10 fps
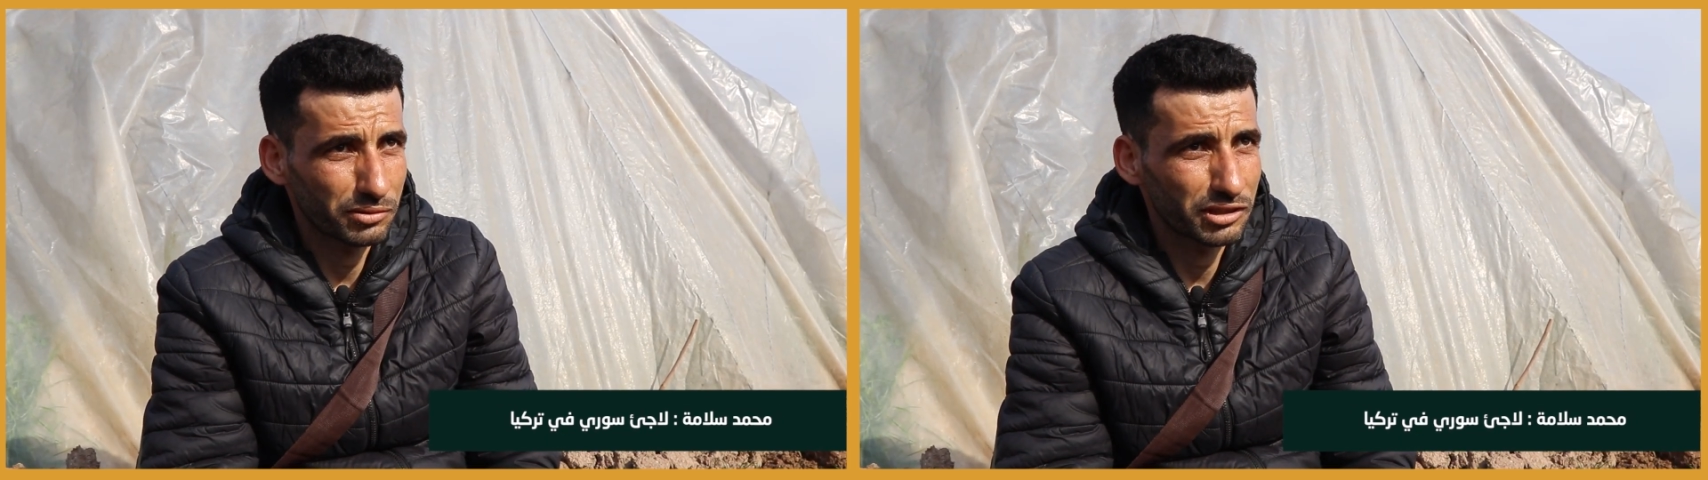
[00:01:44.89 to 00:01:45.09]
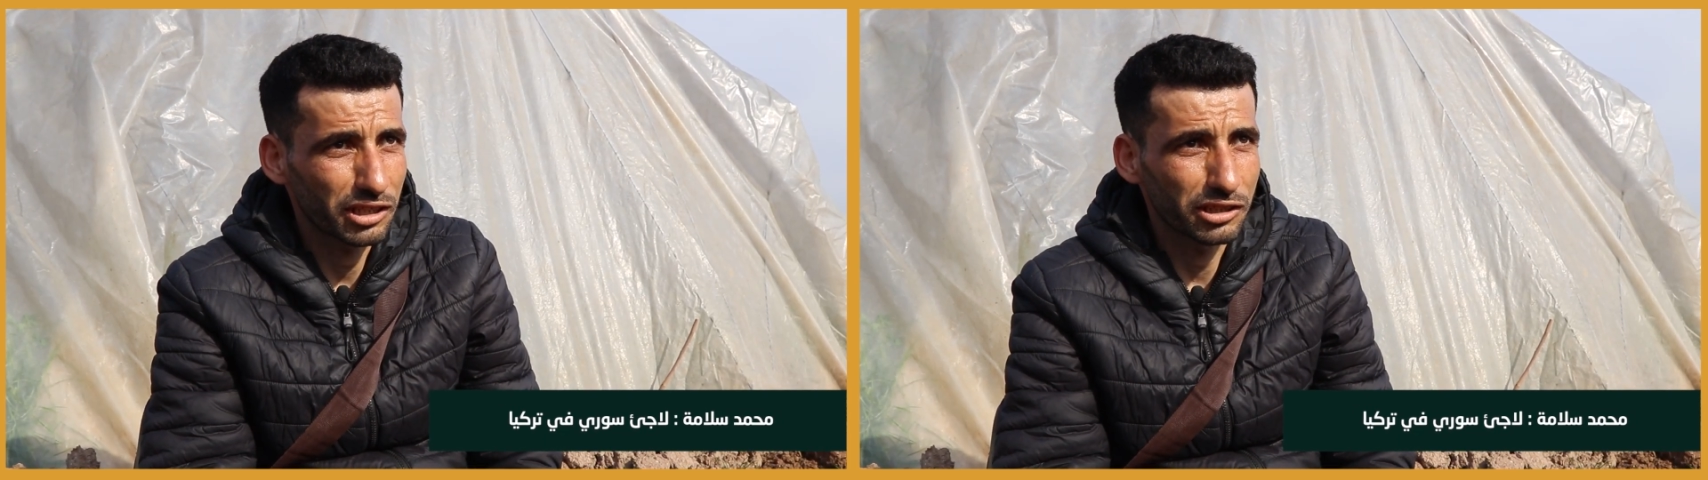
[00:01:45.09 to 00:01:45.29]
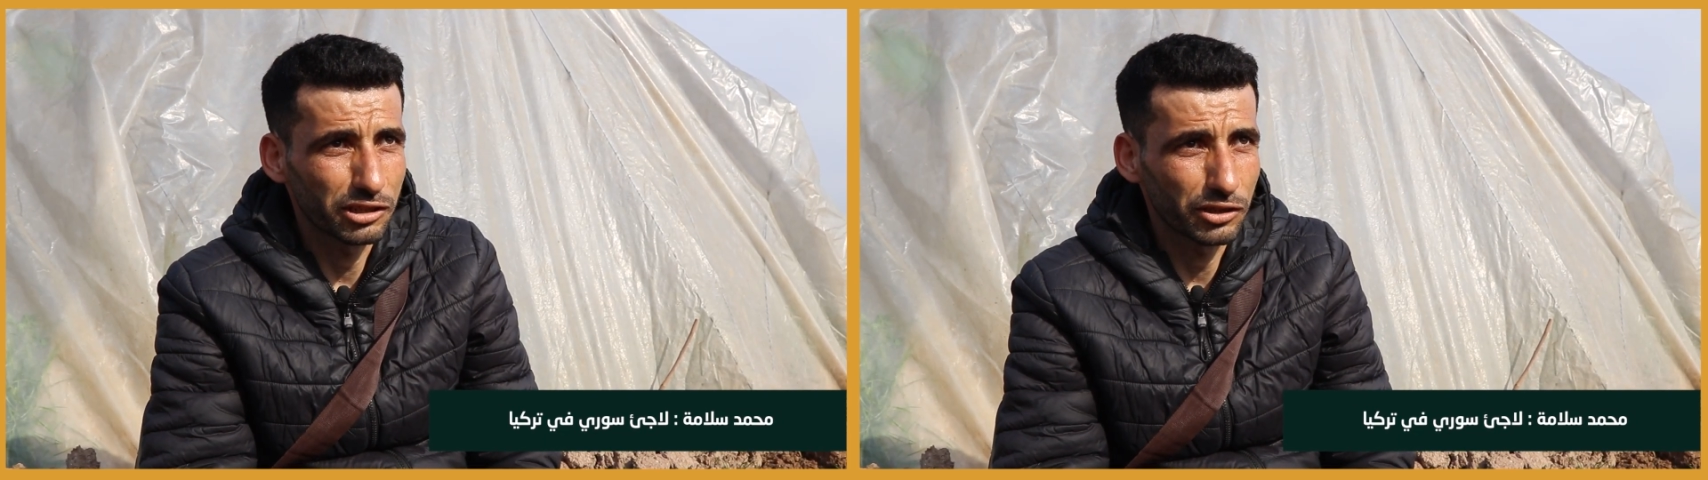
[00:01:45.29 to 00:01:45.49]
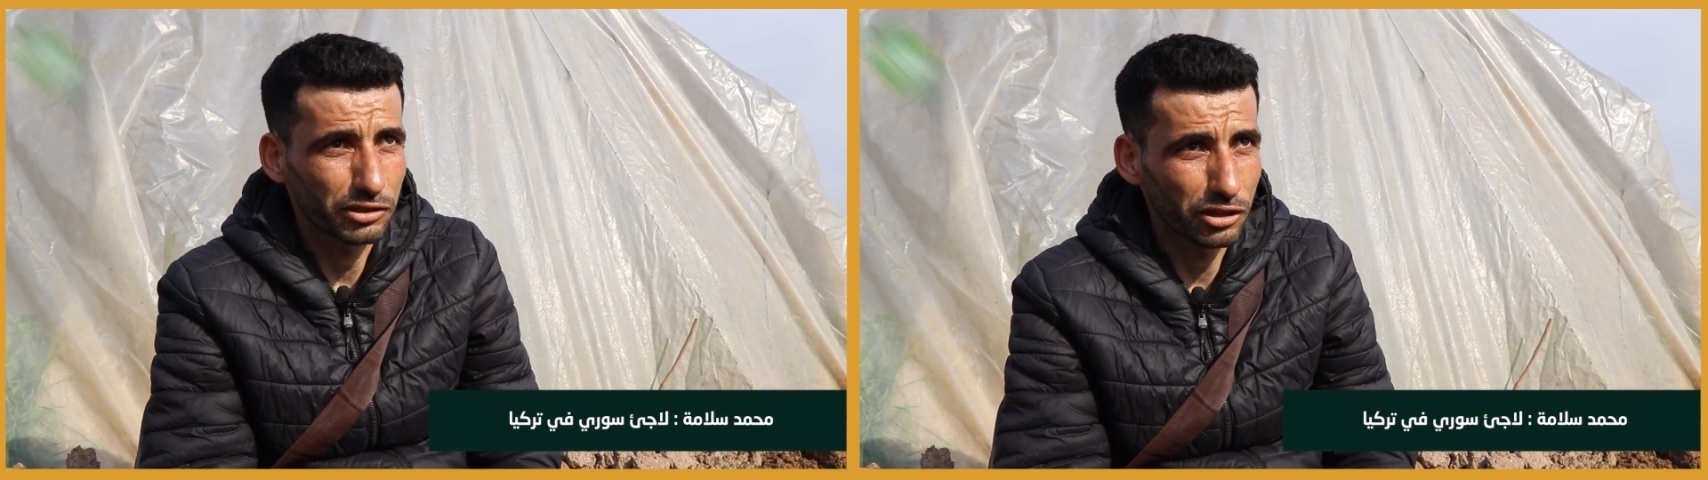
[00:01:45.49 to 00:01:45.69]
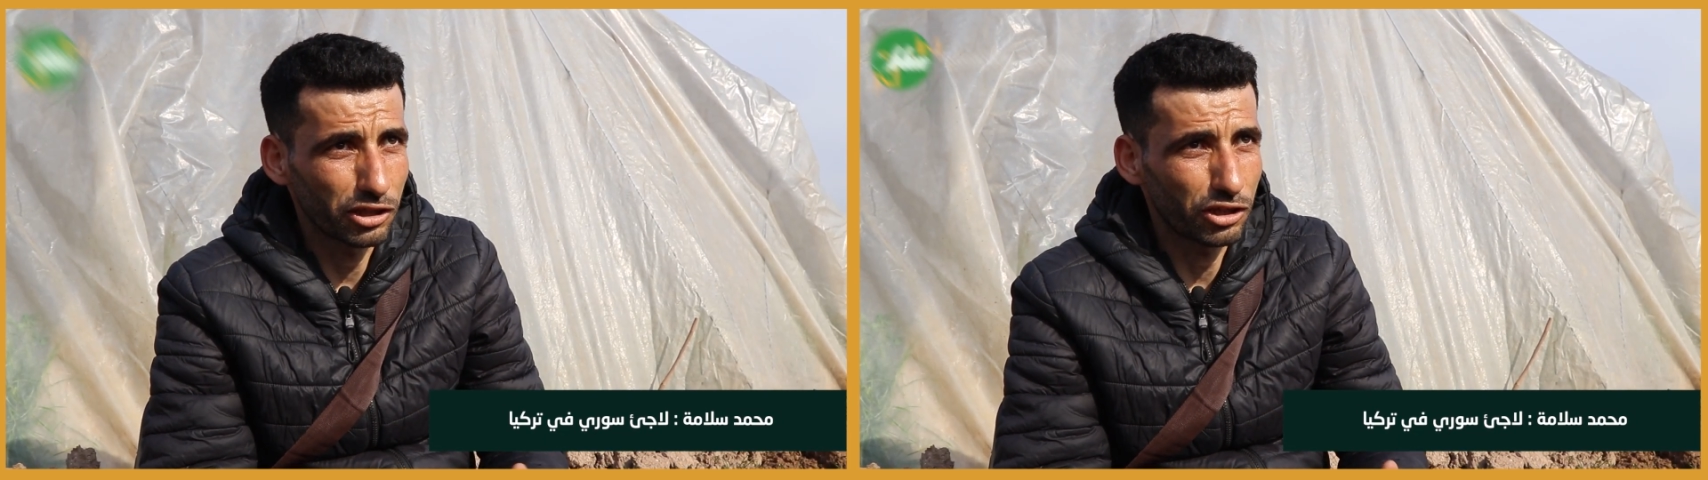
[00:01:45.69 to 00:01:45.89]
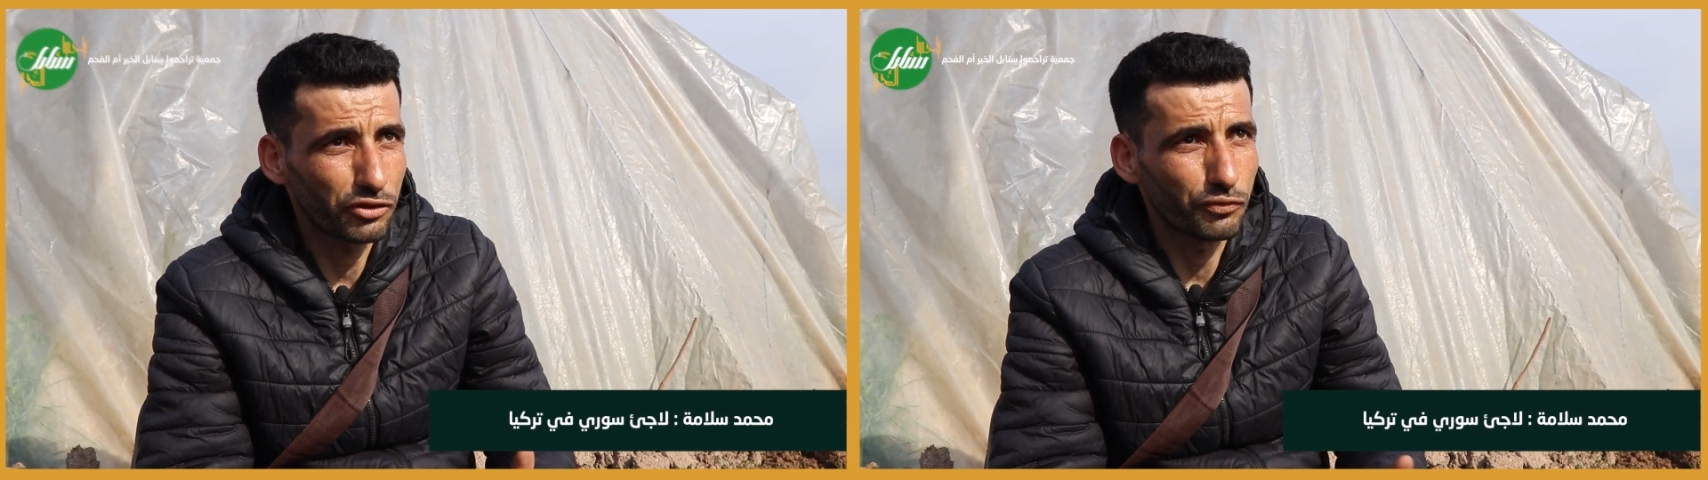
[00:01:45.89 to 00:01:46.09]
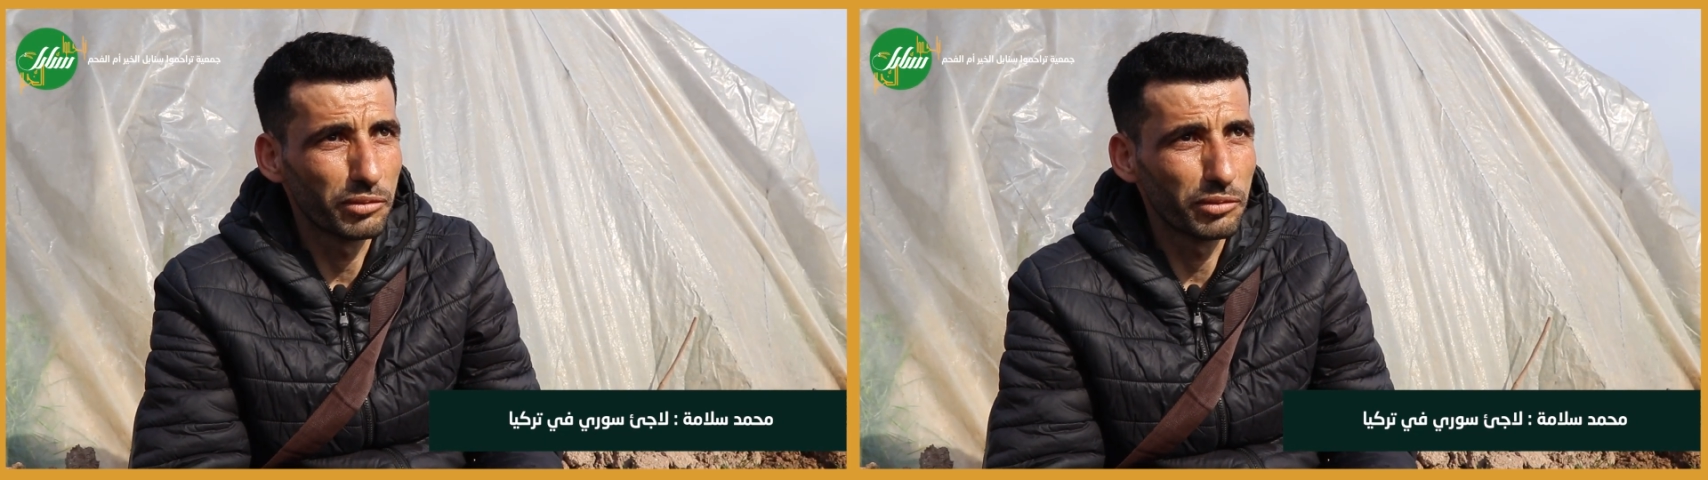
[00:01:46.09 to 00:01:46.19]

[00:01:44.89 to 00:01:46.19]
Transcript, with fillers: صار طلع عرف